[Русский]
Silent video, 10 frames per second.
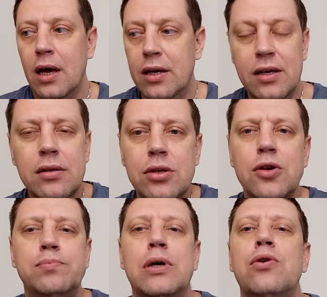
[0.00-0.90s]
И ничего
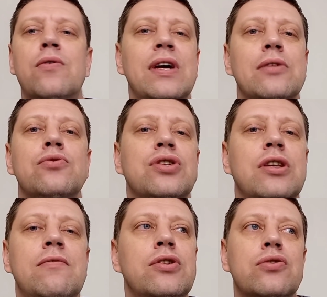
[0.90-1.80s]
плохого я тоже не
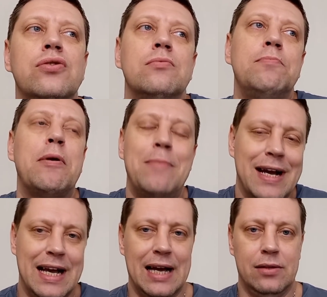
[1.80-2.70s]
вижу, чтобы
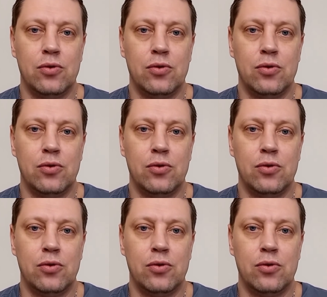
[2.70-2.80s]
помогать.